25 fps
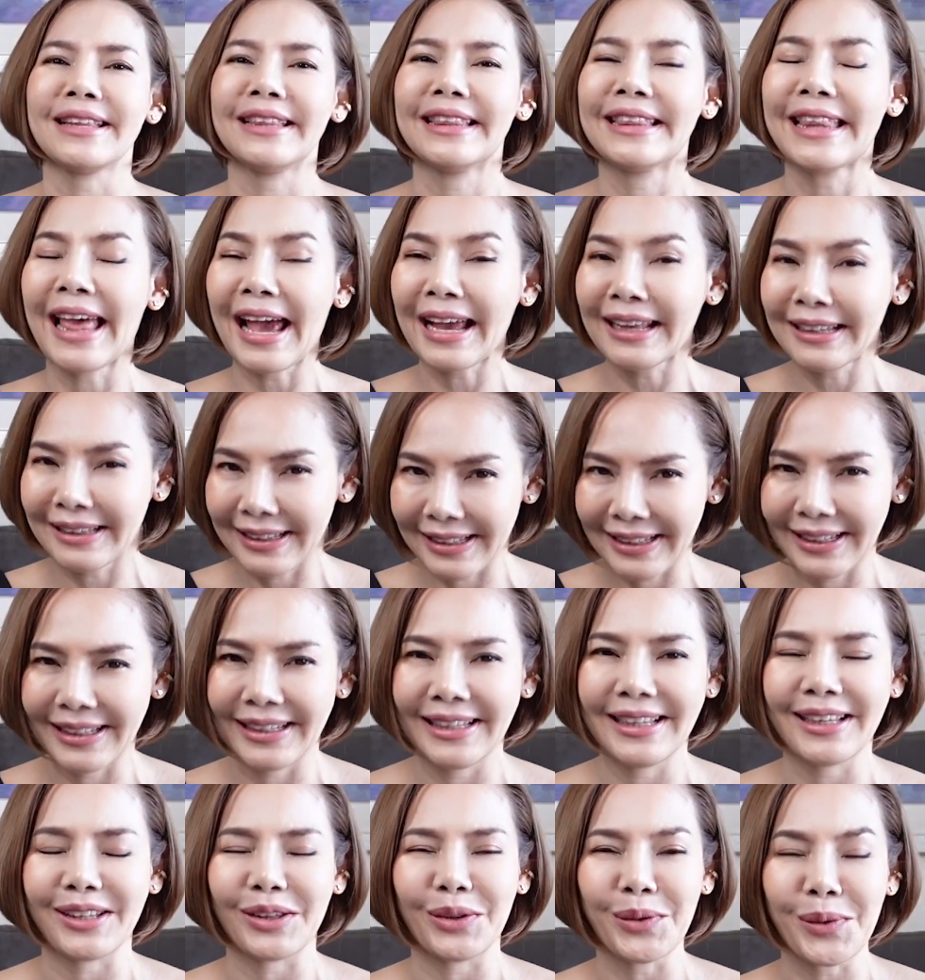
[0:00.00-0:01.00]
นได้ดี
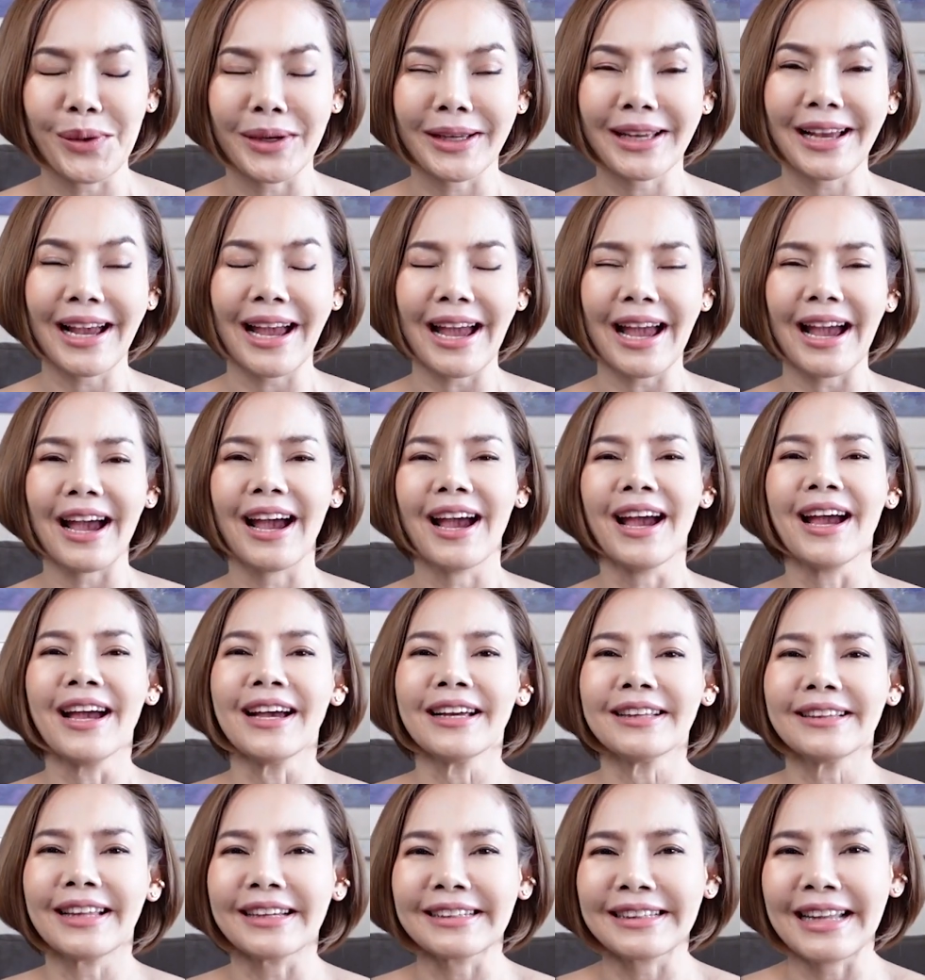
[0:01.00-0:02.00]
อีกด้วยค่ะ
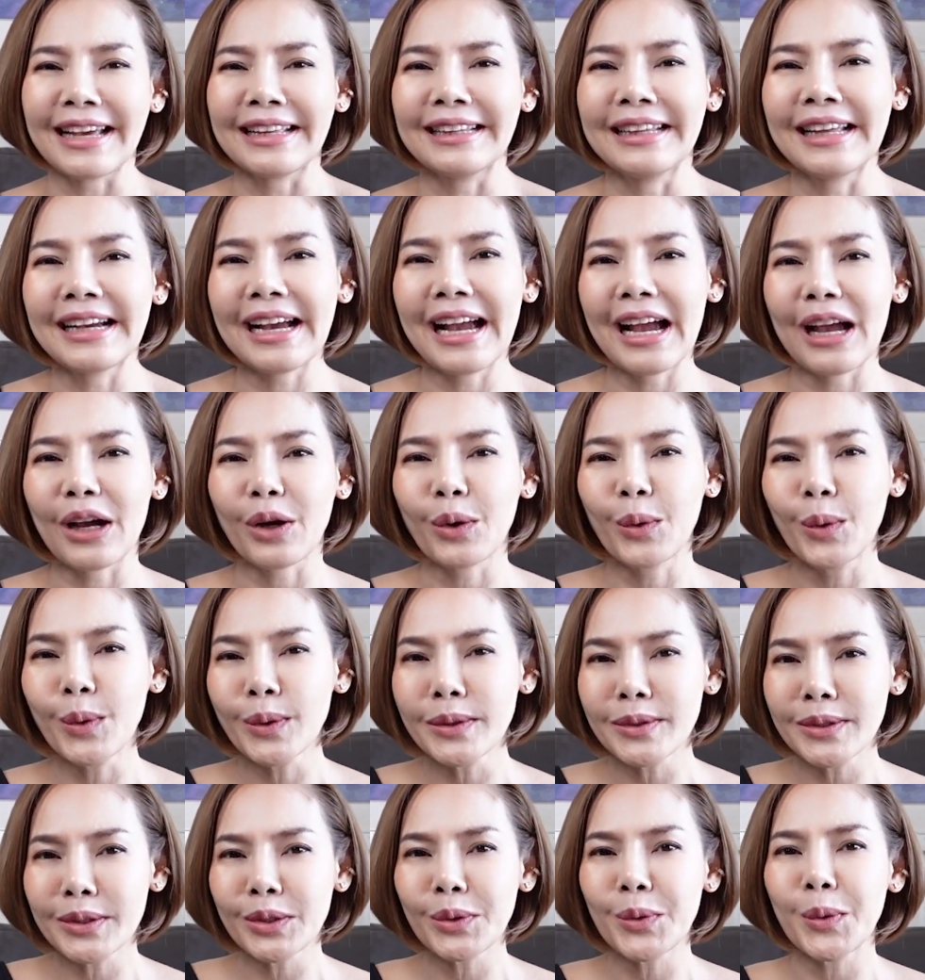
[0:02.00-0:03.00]
ดังนั้นนะคะคุณ
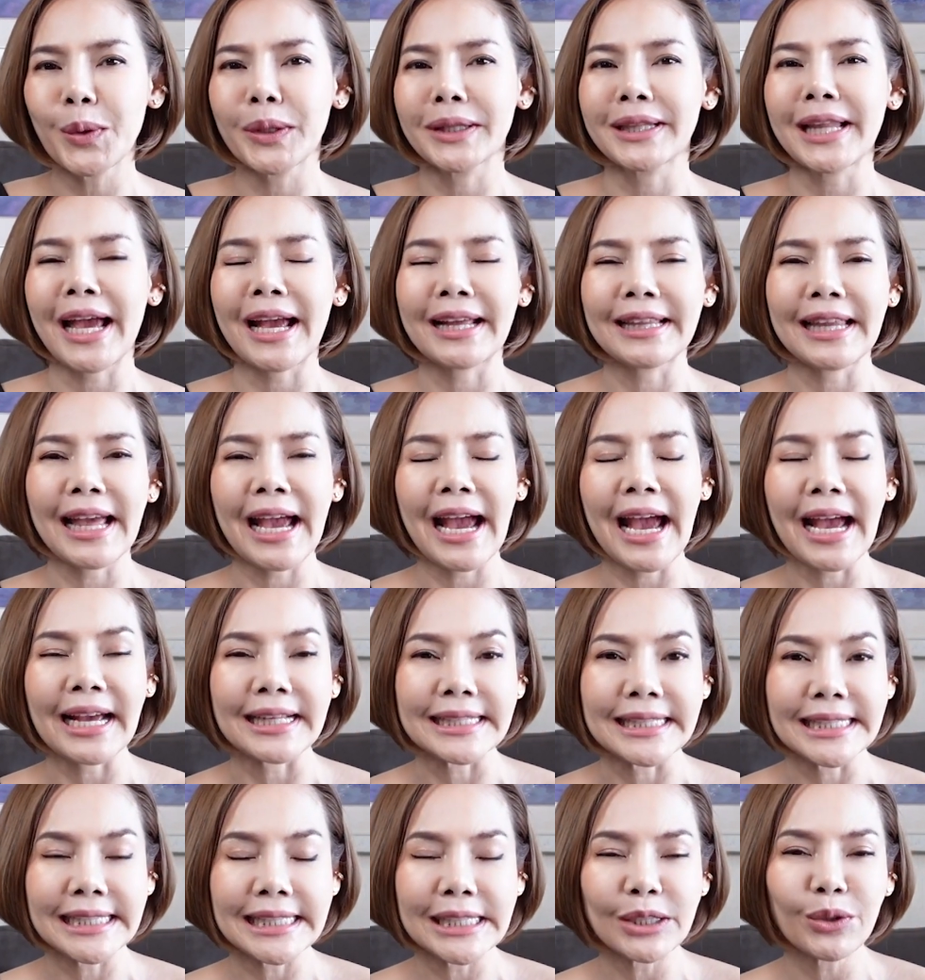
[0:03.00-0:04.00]
จึงควรทานอาหาร
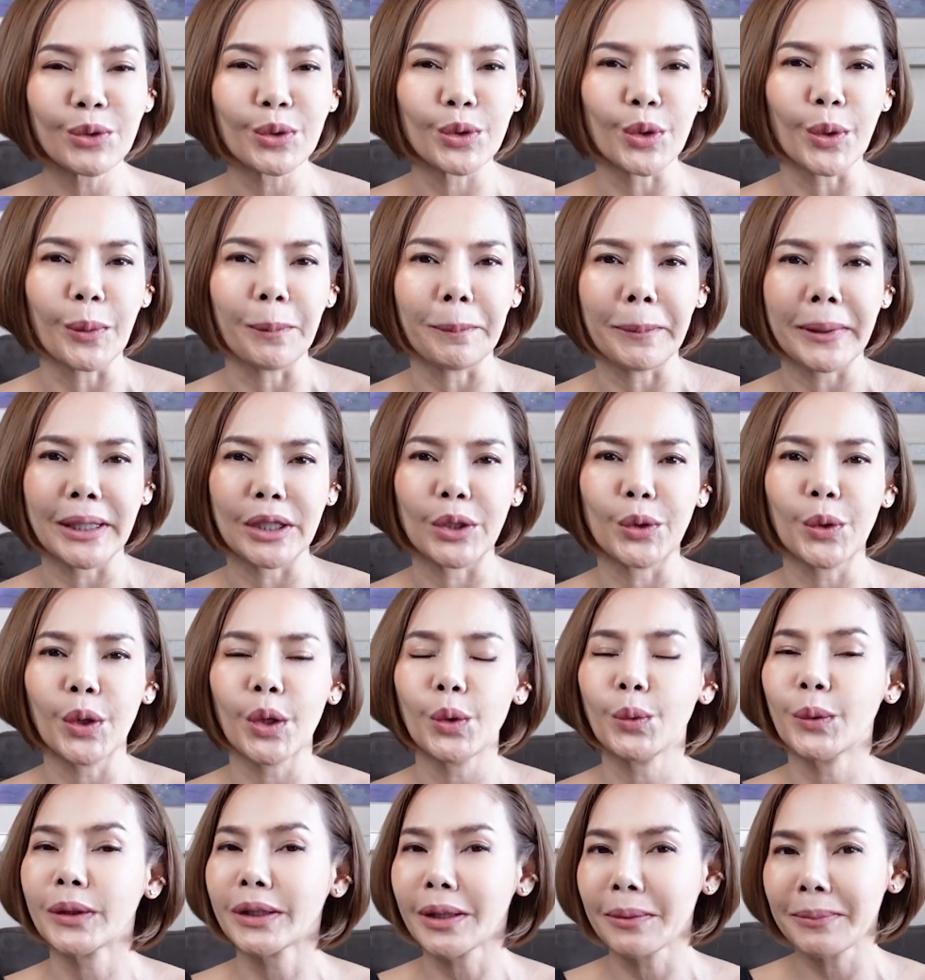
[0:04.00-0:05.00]
ที่อุดมไปด้วย
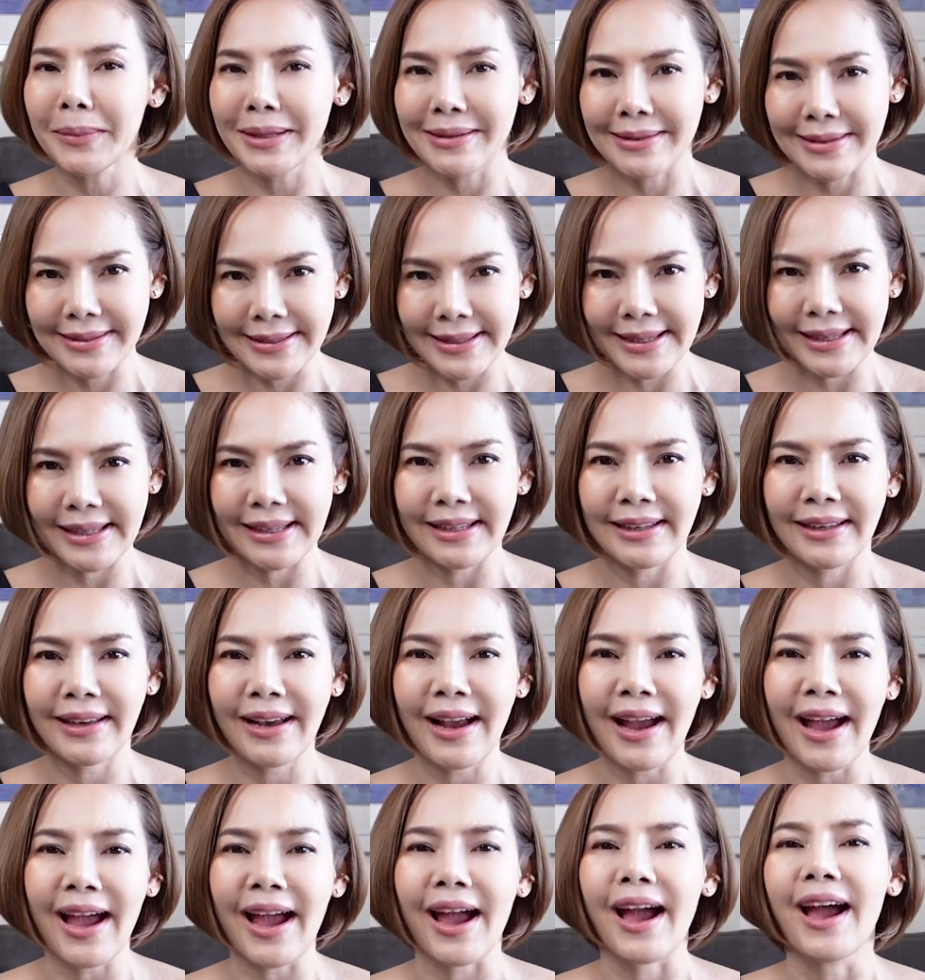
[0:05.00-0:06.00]
วิตามินซี
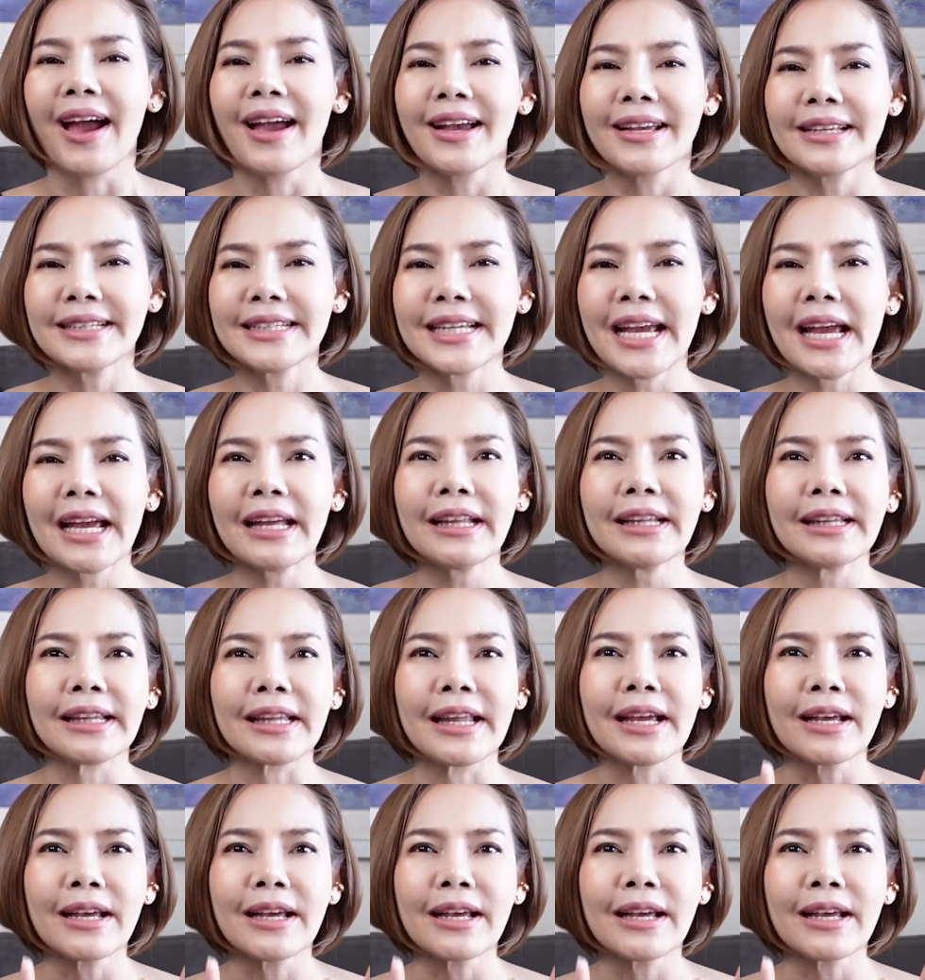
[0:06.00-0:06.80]
ค่ะเช่น